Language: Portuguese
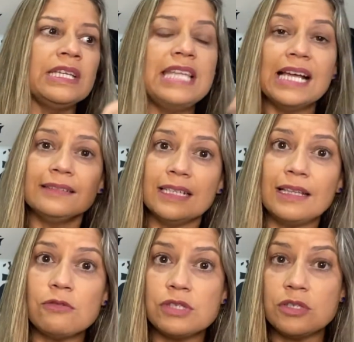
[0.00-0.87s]
e
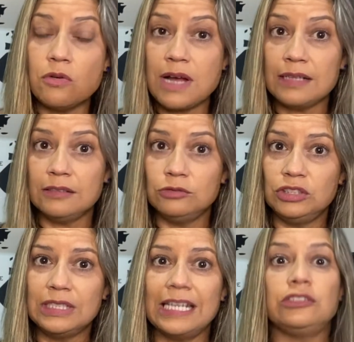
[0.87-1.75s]
atrelar o seu cartão
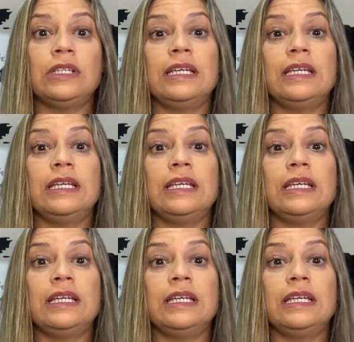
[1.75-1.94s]
de crédito.